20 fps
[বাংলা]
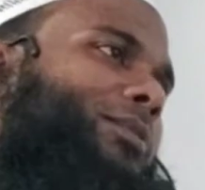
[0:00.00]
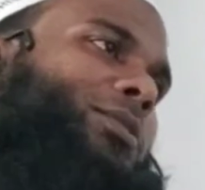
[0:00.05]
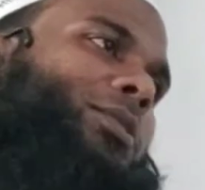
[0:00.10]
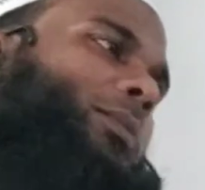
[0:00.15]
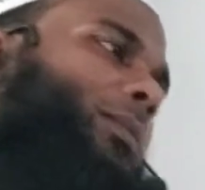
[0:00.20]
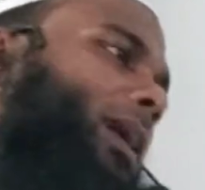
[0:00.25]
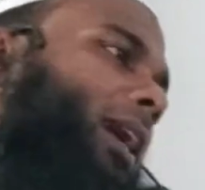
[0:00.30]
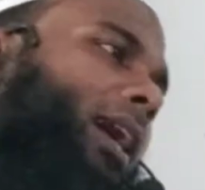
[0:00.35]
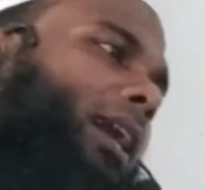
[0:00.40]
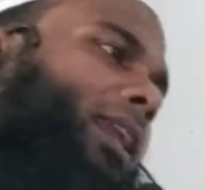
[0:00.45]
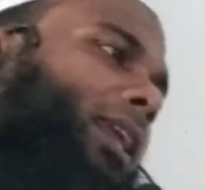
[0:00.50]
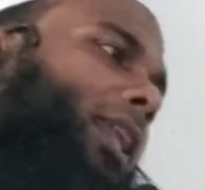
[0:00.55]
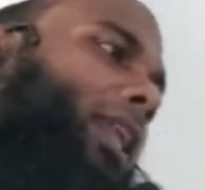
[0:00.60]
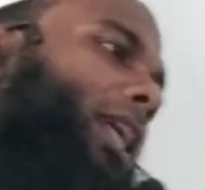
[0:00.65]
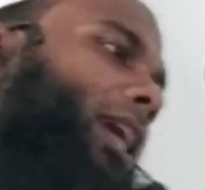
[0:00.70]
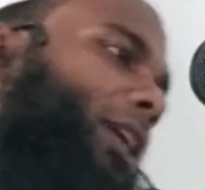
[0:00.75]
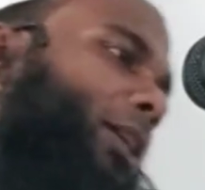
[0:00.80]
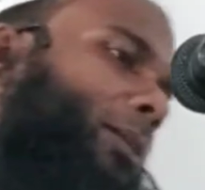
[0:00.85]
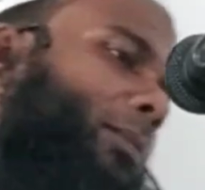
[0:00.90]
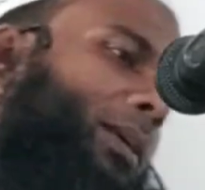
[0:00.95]
সুবাহান
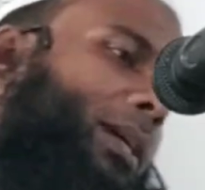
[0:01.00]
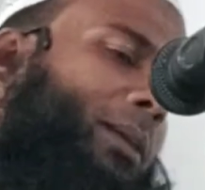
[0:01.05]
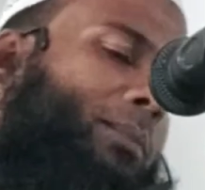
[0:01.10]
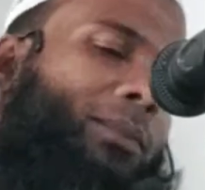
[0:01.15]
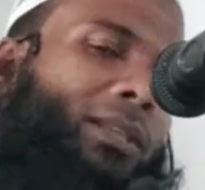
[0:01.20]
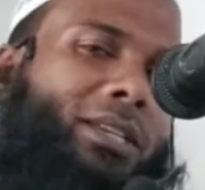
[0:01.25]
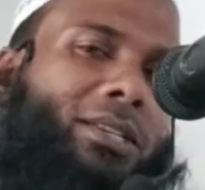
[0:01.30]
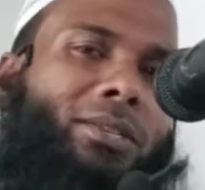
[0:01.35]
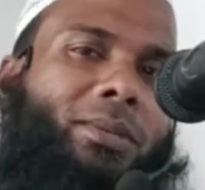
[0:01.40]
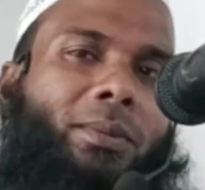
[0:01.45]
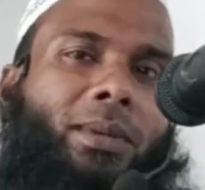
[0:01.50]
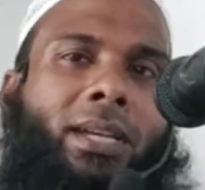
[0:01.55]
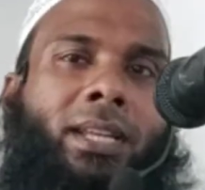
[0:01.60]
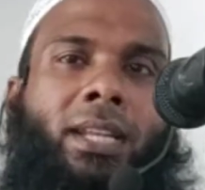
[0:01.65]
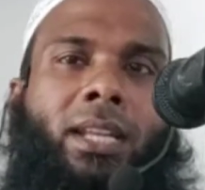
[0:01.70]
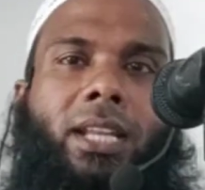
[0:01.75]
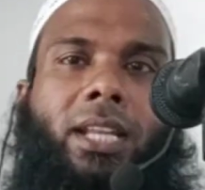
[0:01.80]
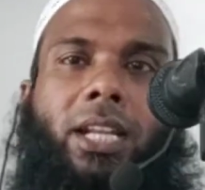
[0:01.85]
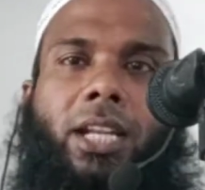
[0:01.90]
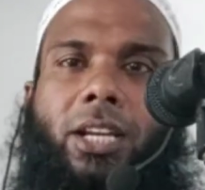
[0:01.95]
আল্লাহ অবিহামদি সুবাহান
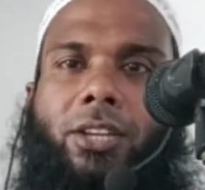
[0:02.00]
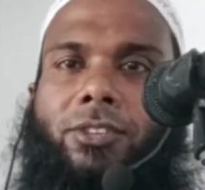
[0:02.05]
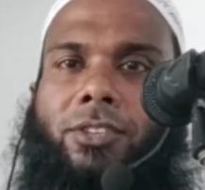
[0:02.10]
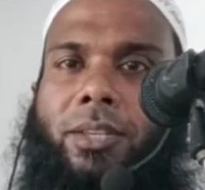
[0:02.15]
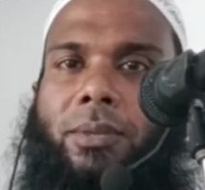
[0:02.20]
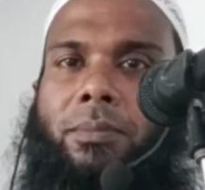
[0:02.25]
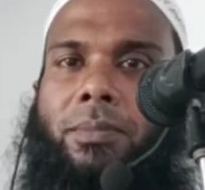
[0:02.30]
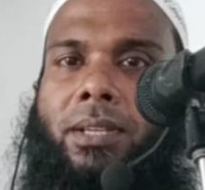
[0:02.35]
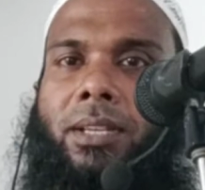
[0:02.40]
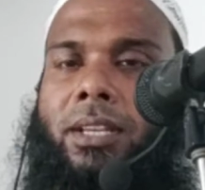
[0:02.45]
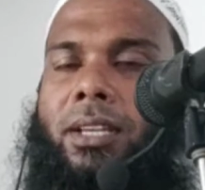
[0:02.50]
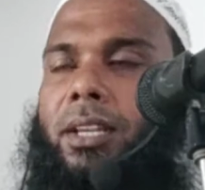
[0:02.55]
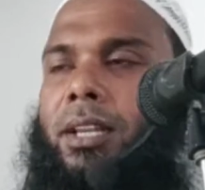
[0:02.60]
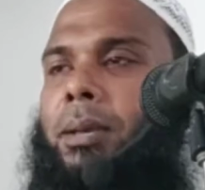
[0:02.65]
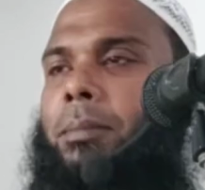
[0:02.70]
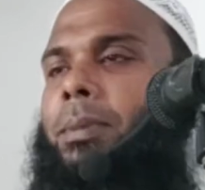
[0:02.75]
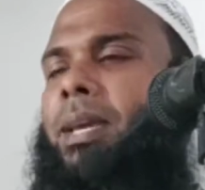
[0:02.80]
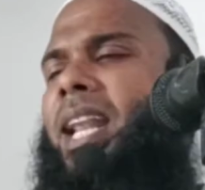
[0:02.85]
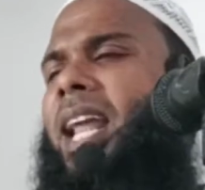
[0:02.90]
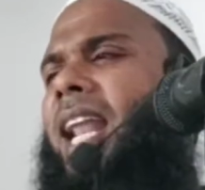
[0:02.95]
আল্লাহ আজিম
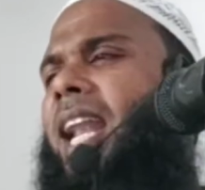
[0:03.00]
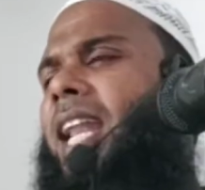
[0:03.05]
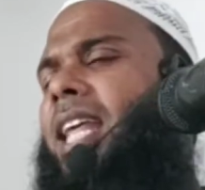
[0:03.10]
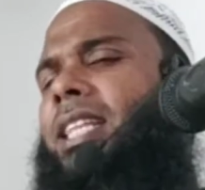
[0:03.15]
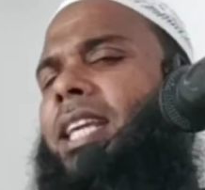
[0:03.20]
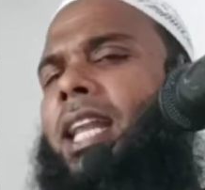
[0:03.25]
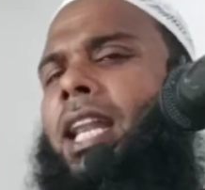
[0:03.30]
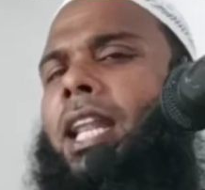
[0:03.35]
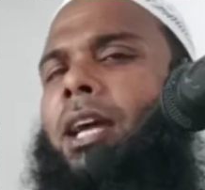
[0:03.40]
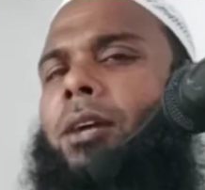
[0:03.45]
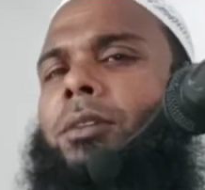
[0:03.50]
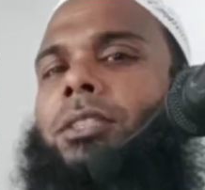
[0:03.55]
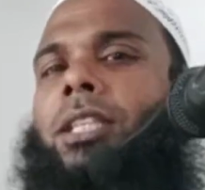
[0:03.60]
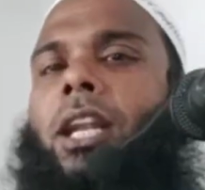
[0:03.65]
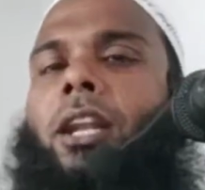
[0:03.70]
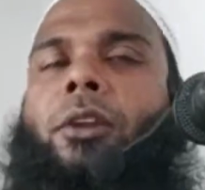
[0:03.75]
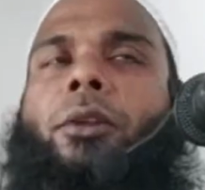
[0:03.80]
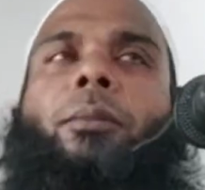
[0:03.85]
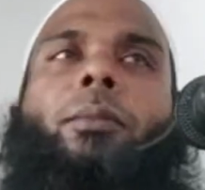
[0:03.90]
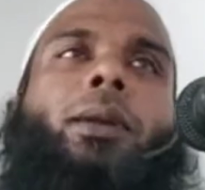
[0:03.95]
বিলাল রাজি আল্লাহ
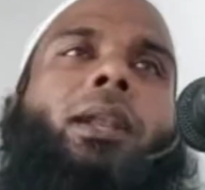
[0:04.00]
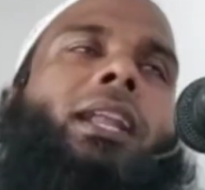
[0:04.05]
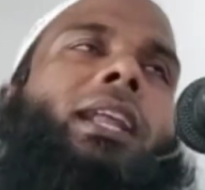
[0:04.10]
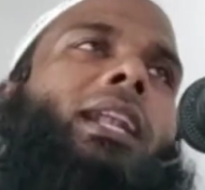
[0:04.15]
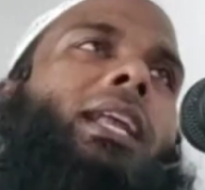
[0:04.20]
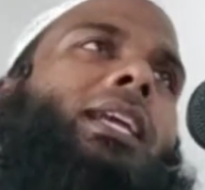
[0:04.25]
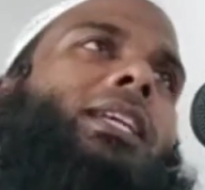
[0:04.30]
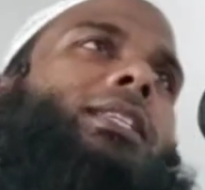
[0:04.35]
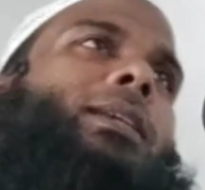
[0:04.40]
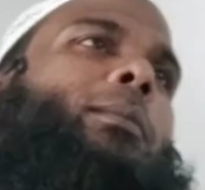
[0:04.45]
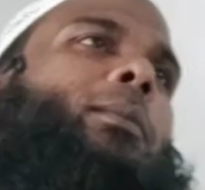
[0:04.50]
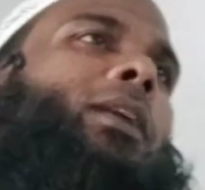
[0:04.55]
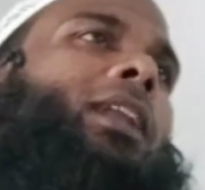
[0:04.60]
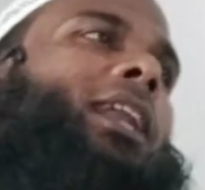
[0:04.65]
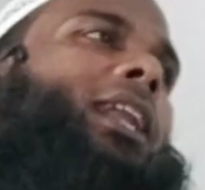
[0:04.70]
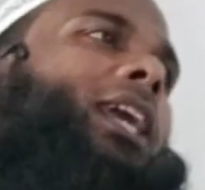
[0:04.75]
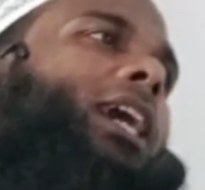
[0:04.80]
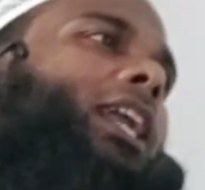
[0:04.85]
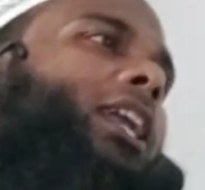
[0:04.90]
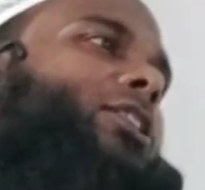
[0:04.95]
তালানু বললেন কি যে
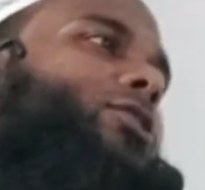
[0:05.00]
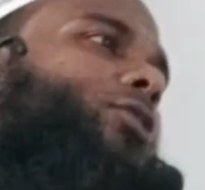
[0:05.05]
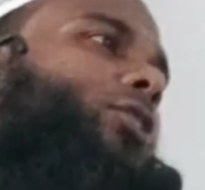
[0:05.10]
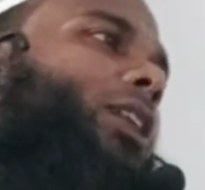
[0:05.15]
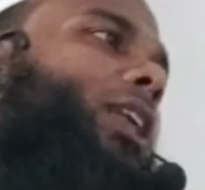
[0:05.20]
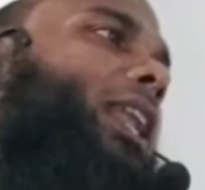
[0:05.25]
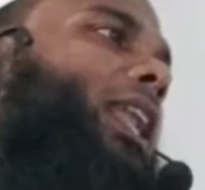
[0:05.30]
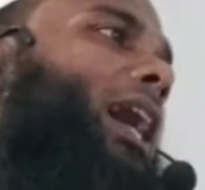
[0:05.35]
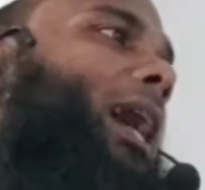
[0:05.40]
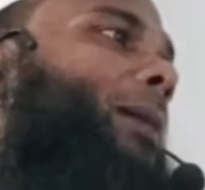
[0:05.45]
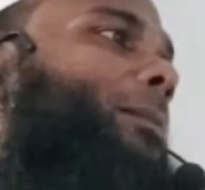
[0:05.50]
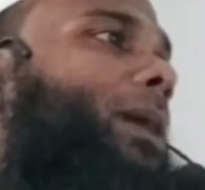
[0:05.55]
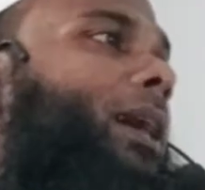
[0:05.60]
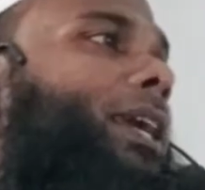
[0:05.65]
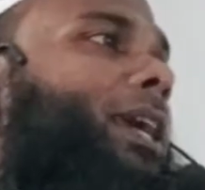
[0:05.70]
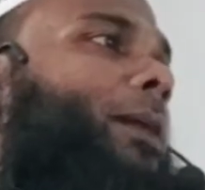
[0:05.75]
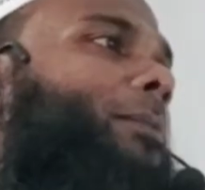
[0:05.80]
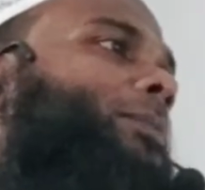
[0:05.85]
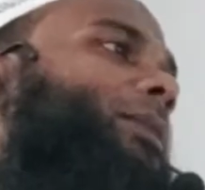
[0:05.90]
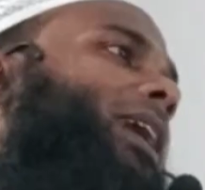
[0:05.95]
বলেন ইয়া রসুল্লাহ
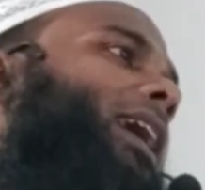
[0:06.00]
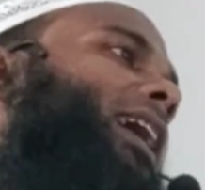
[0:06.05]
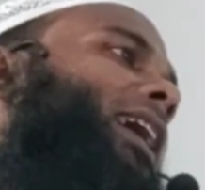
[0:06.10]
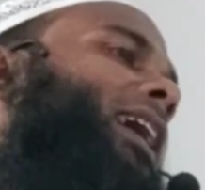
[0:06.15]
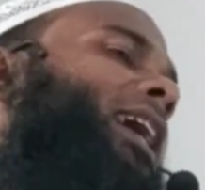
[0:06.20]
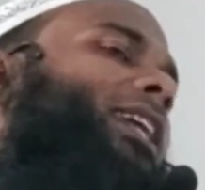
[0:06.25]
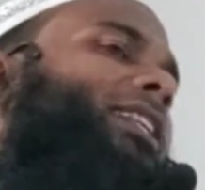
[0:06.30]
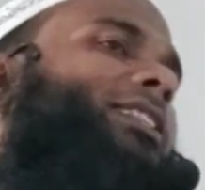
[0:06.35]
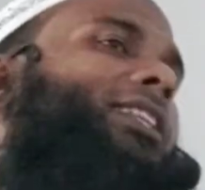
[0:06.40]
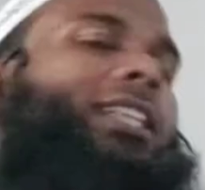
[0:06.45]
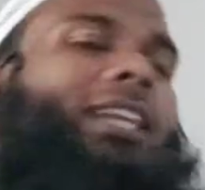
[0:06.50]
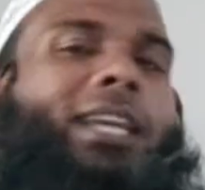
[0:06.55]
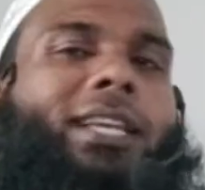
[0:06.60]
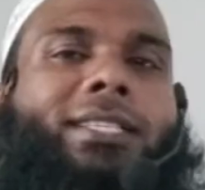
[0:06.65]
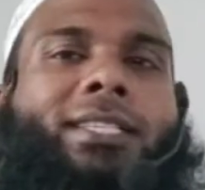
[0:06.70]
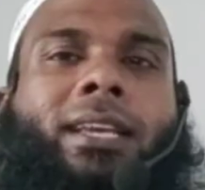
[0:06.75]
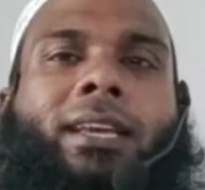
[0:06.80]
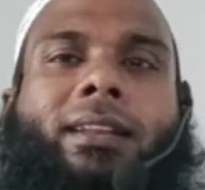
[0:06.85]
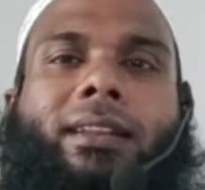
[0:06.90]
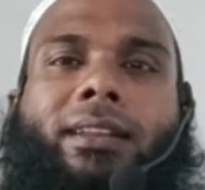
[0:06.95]
আমাকে আপনি আগে হাঁটতে
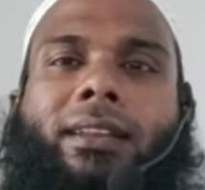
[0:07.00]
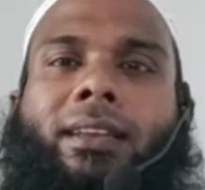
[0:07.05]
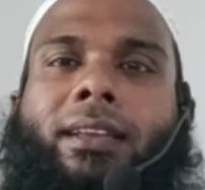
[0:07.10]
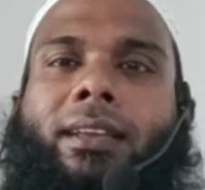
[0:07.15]
দেখেছেন